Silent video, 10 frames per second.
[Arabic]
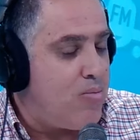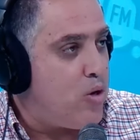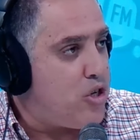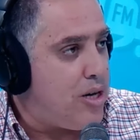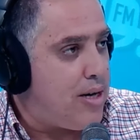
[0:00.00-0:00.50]

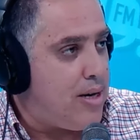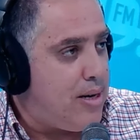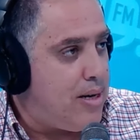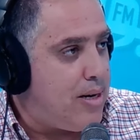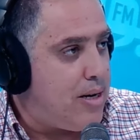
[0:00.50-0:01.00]
الموجهه
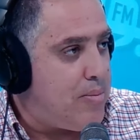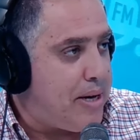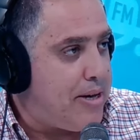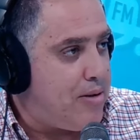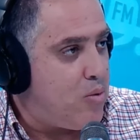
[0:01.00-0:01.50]

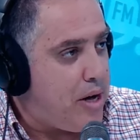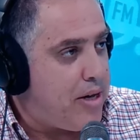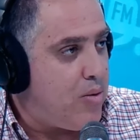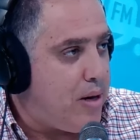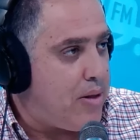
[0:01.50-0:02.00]
للمكاتب
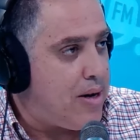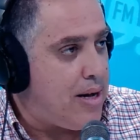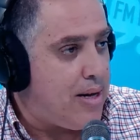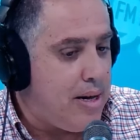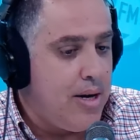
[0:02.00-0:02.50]
ونحكيو
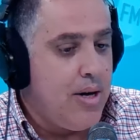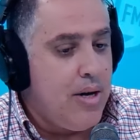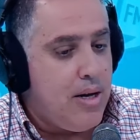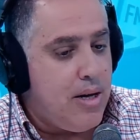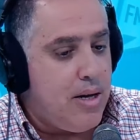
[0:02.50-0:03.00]
ايضا على
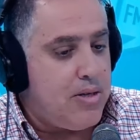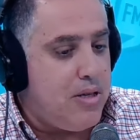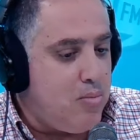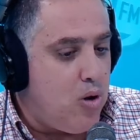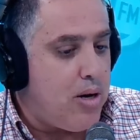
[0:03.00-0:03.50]
آه،
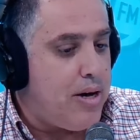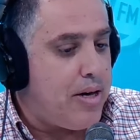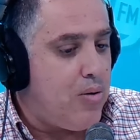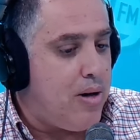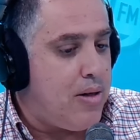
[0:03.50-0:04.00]
ستيبوا
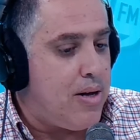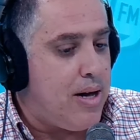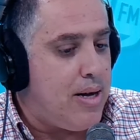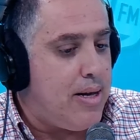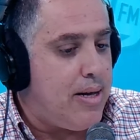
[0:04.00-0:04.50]
نحكيو
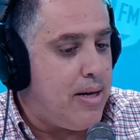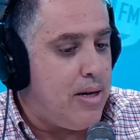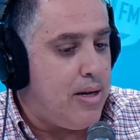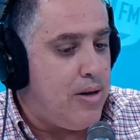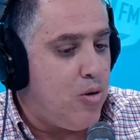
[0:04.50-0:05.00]
ايضا على
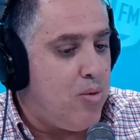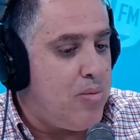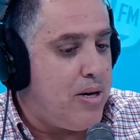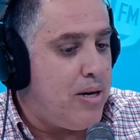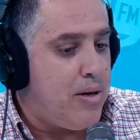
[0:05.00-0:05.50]
آه،
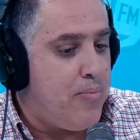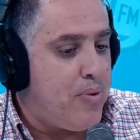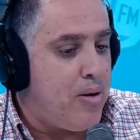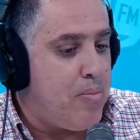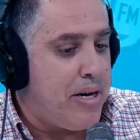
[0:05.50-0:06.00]
ربما
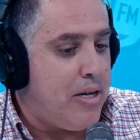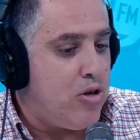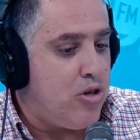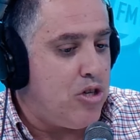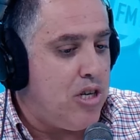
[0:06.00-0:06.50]

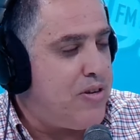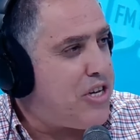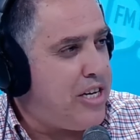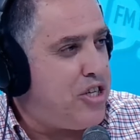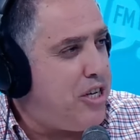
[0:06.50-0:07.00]
ماكينتوش
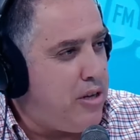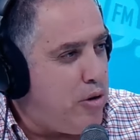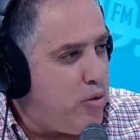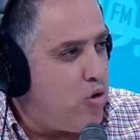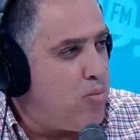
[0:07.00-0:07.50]
كيفاش عايشين
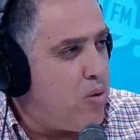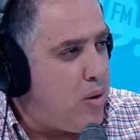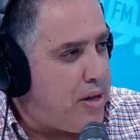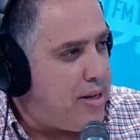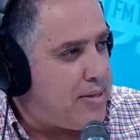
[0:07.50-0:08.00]
اليوم
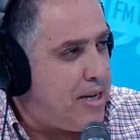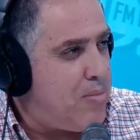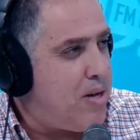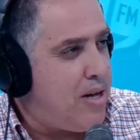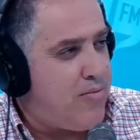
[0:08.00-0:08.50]
الوضعيه
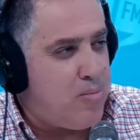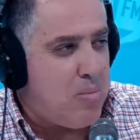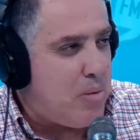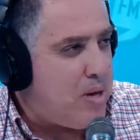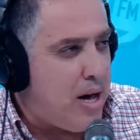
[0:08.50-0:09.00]
صعيبه
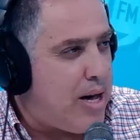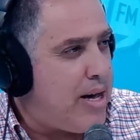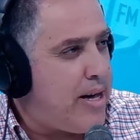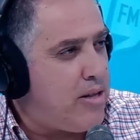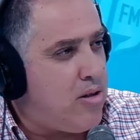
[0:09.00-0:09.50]
فما
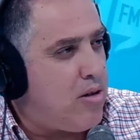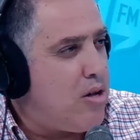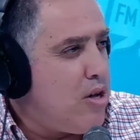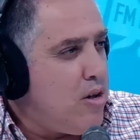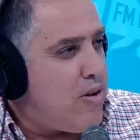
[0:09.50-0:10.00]
مبيعات
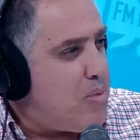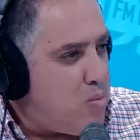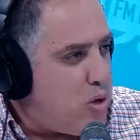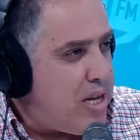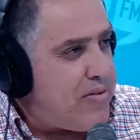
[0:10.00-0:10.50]

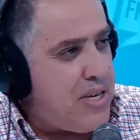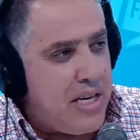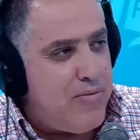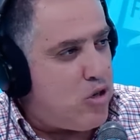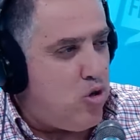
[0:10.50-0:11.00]
فما
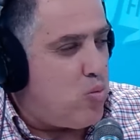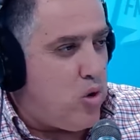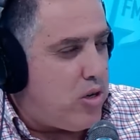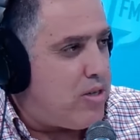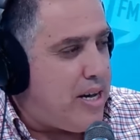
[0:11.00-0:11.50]
منافسه كيفاش
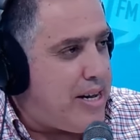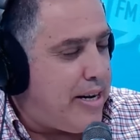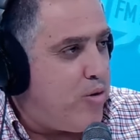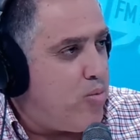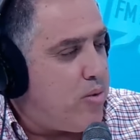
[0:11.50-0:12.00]
الامور
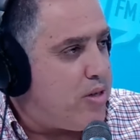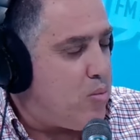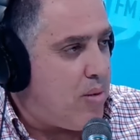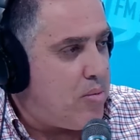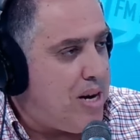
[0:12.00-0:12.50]
صايره اليوم
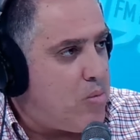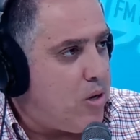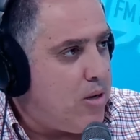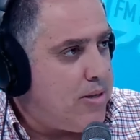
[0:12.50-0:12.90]
سي محمد بن عمر